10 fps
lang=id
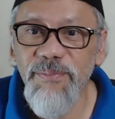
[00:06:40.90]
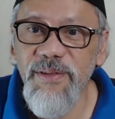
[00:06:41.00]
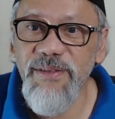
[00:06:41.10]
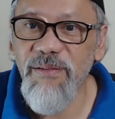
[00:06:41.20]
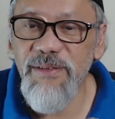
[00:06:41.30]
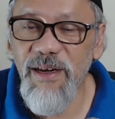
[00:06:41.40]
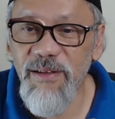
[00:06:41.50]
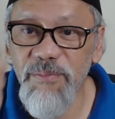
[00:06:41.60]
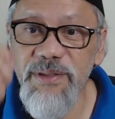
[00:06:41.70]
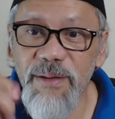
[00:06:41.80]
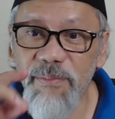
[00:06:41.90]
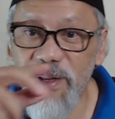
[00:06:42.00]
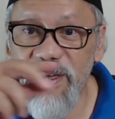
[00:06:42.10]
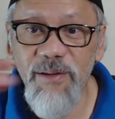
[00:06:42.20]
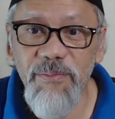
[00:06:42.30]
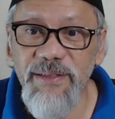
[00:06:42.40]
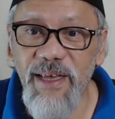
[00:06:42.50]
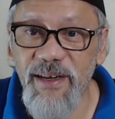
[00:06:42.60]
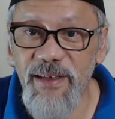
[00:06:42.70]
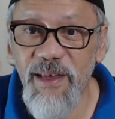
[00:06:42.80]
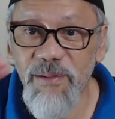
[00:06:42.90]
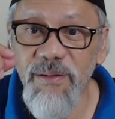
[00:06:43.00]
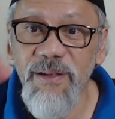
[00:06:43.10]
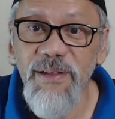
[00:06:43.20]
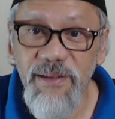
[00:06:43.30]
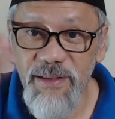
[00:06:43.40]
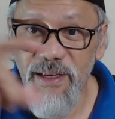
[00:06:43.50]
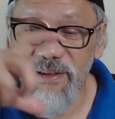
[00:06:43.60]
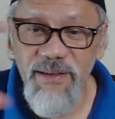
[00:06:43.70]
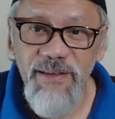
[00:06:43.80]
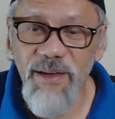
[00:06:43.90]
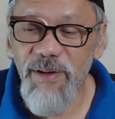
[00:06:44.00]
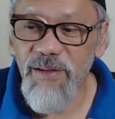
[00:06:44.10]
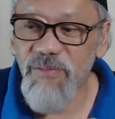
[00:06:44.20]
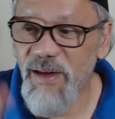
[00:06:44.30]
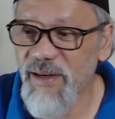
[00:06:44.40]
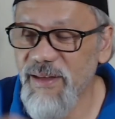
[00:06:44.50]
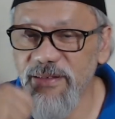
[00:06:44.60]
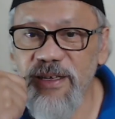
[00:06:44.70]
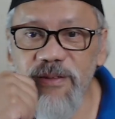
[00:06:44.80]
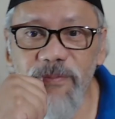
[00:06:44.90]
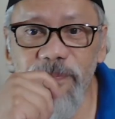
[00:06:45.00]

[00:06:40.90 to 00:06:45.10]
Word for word: bersangkutan itu bisa memiliki nomor serinya itu ya yang mana itu uang kertasnya itu